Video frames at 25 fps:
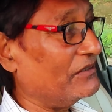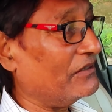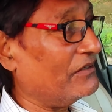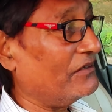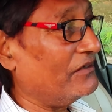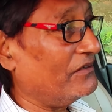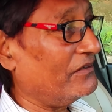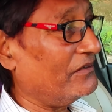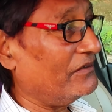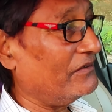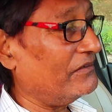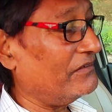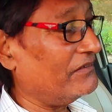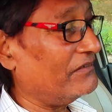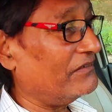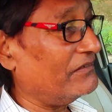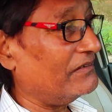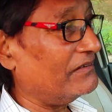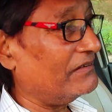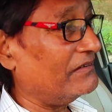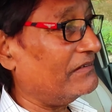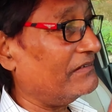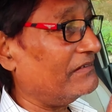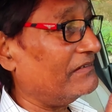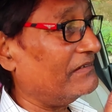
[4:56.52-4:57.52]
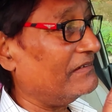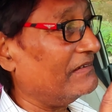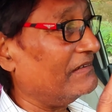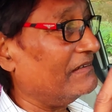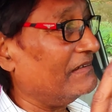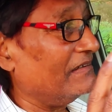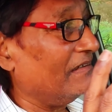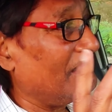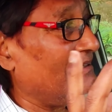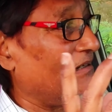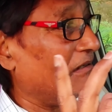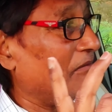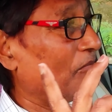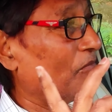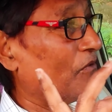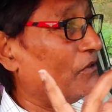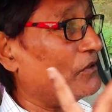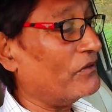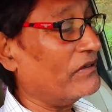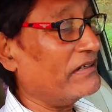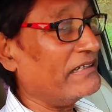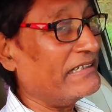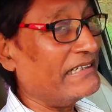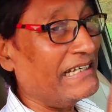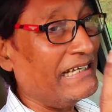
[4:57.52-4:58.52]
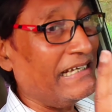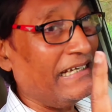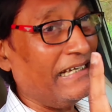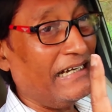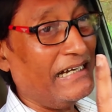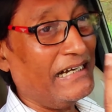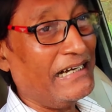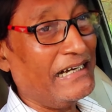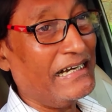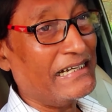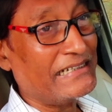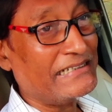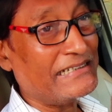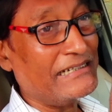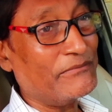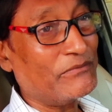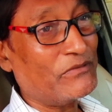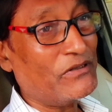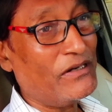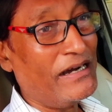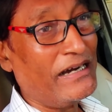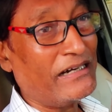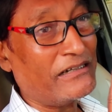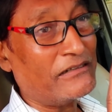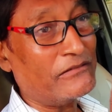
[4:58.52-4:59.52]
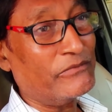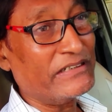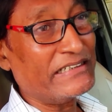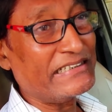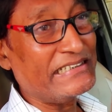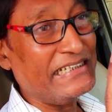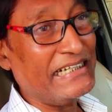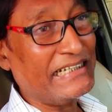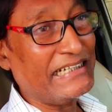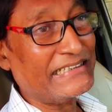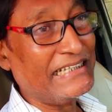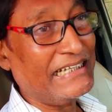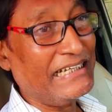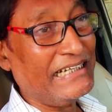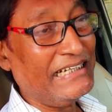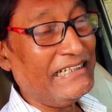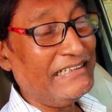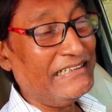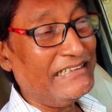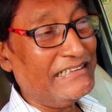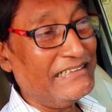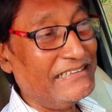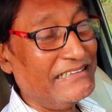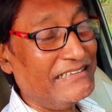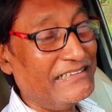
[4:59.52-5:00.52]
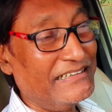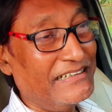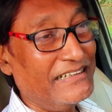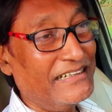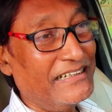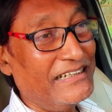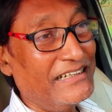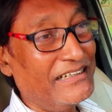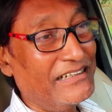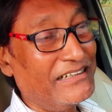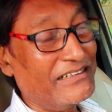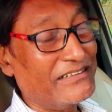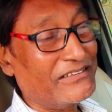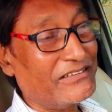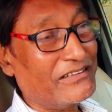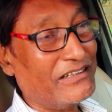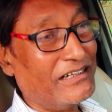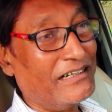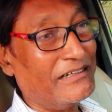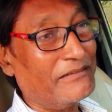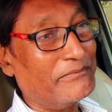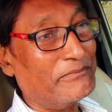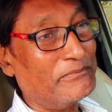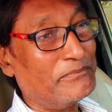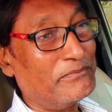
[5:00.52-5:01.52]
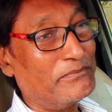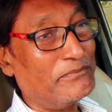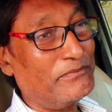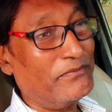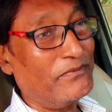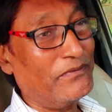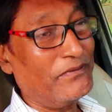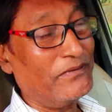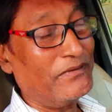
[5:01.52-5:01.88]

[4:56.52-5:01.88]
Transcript: जो मुगल ने आसाम को आक्रमण किया था तब